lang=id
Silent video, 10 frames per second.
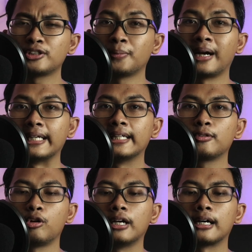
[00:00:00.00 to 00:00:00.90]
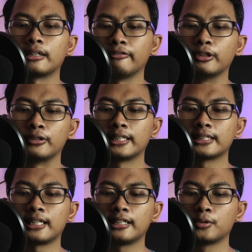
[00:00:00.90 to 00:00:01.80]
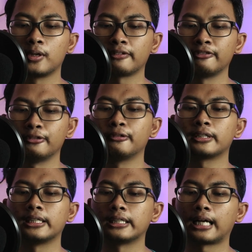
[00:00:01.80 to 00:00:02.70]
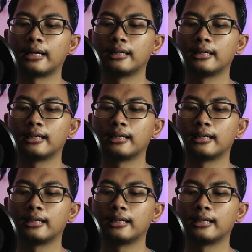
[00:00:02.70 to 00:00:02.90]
udah cobain gue udah review nanti sekalian gue review ke